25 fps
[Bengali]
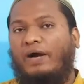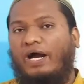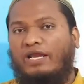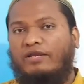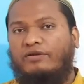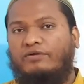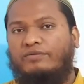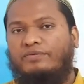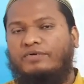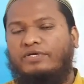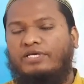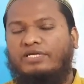
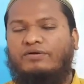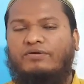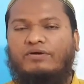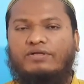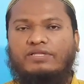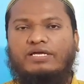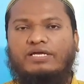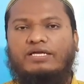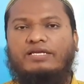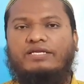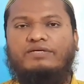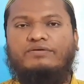ভালো বলে
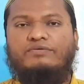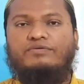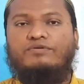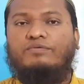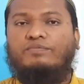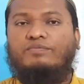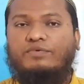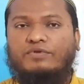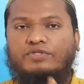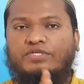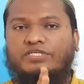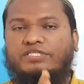কথা নেই কোনো
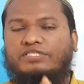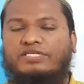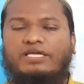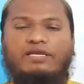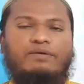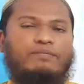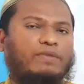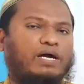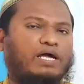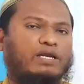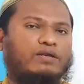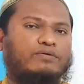প্রতিষ্ঠান
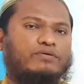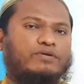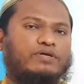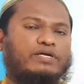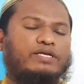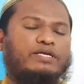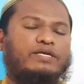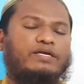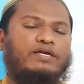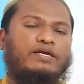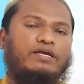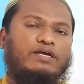ভালো
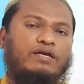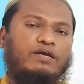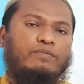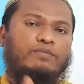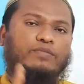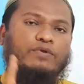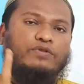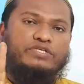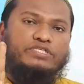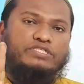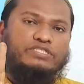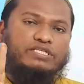নয়
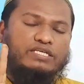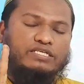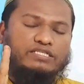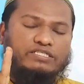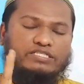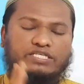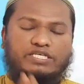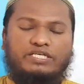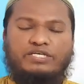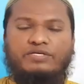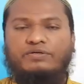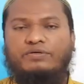প্রতিষ্ঠানের
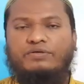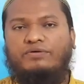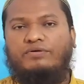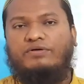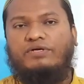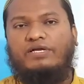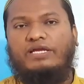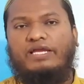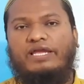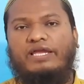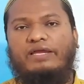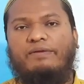শিক্ষক
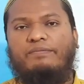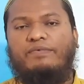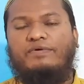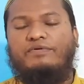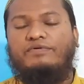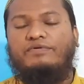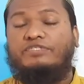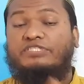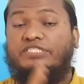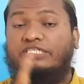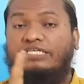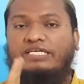এবং
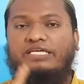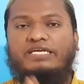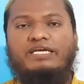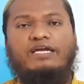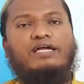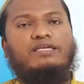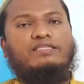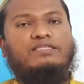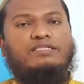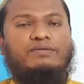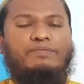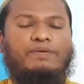
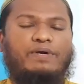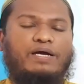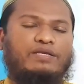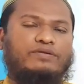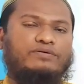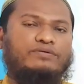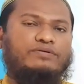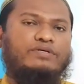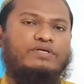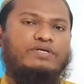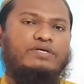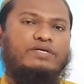শিক্ষার্থী ভালো
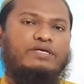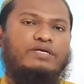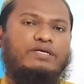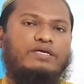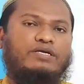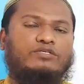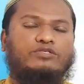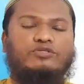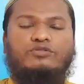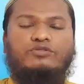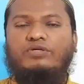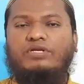
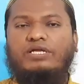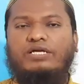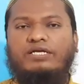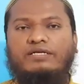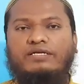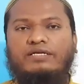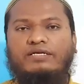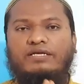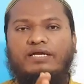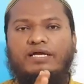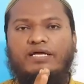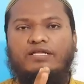সুতরাং
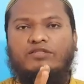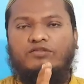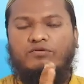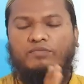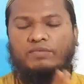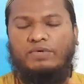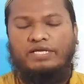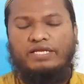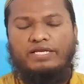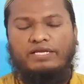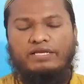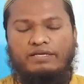
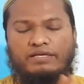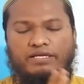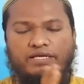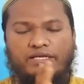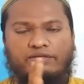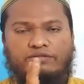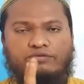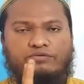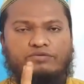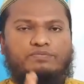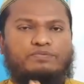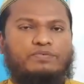তোমাকে
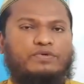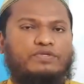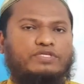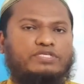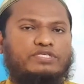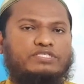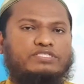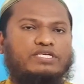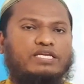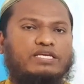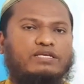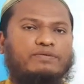এই দুই
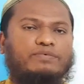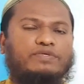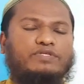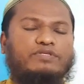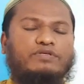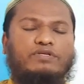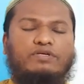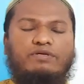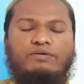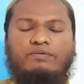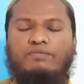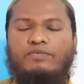প্রতিষ্ঠানের
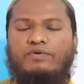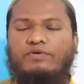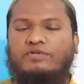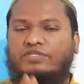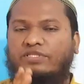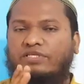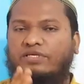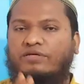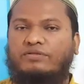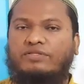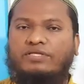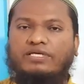ভিতরে
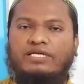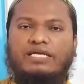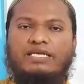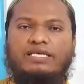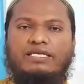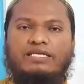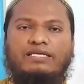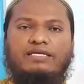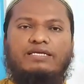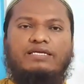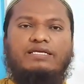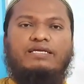ভর্তি হতে
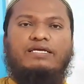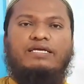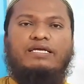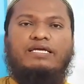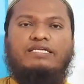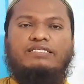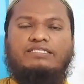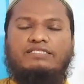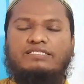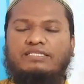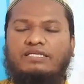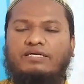গেলে
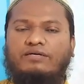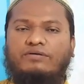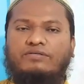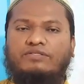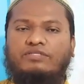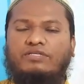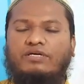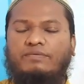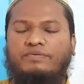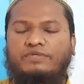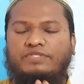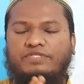চিন্তা
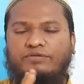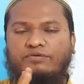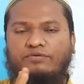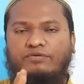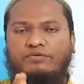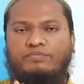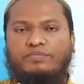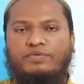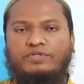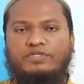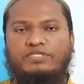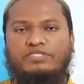করতে হবে যে
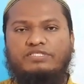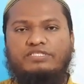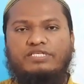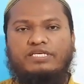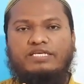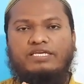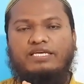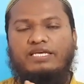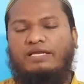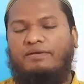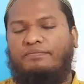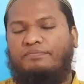কোন
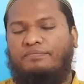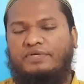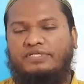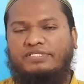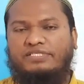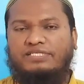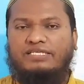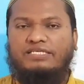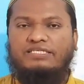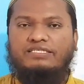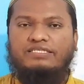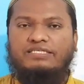প্রতিষ্ঠানে ল্যাব
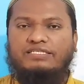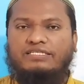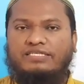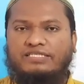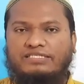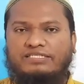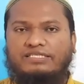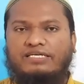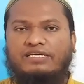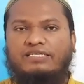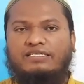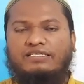ফ্যাসিলিটি
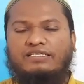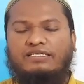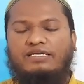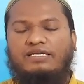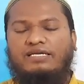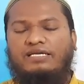টিচার